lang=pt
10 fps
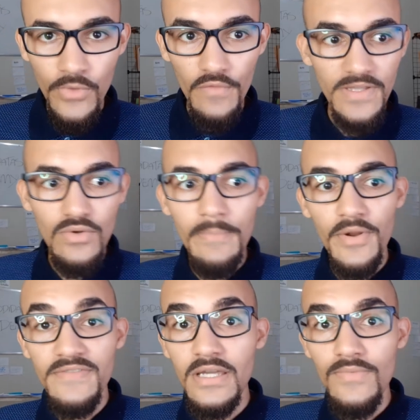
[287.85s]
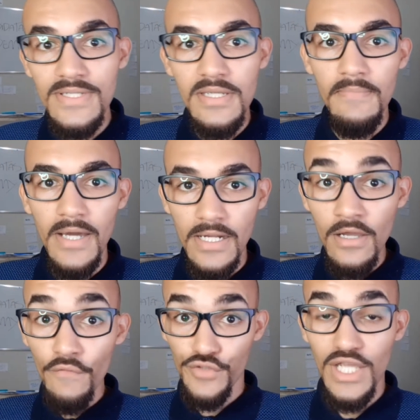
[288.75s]
Ou vai ter uma prova daqui uma semana.
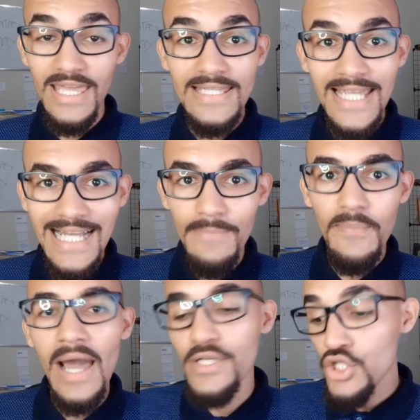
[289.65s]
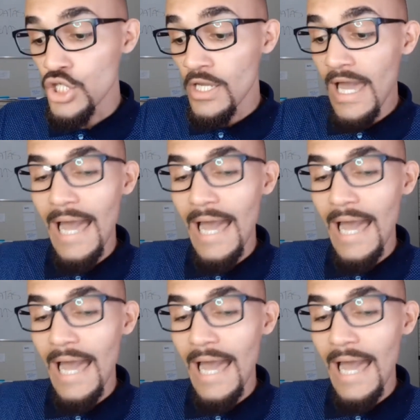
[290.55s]
Você quer ser capaz de